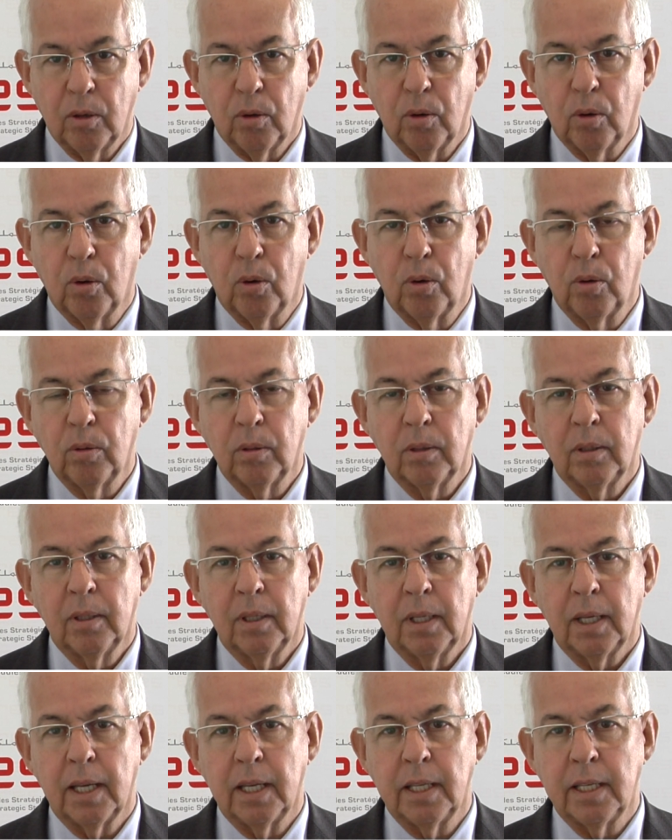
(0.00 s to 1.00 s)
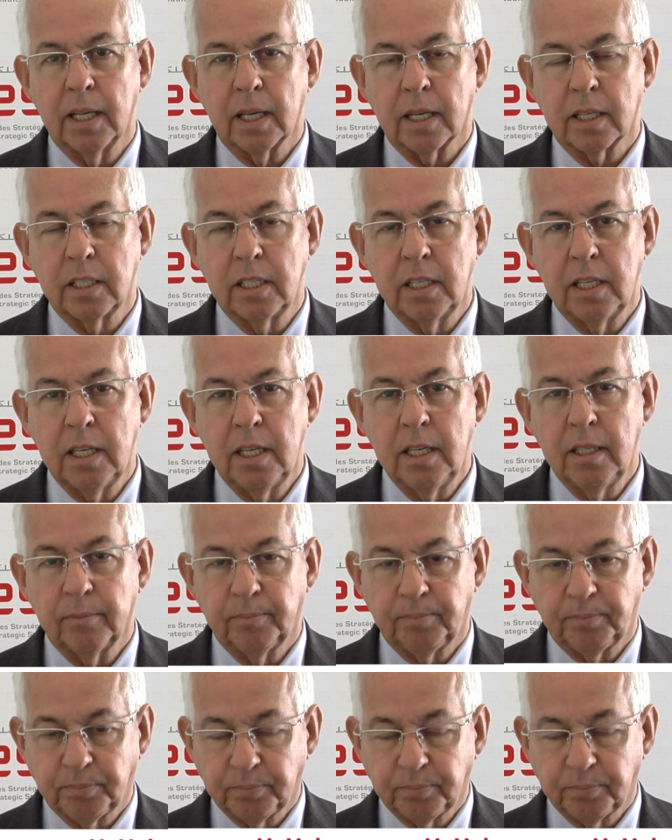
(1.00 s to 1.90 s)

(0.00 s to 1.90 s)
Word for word: eau, énergie,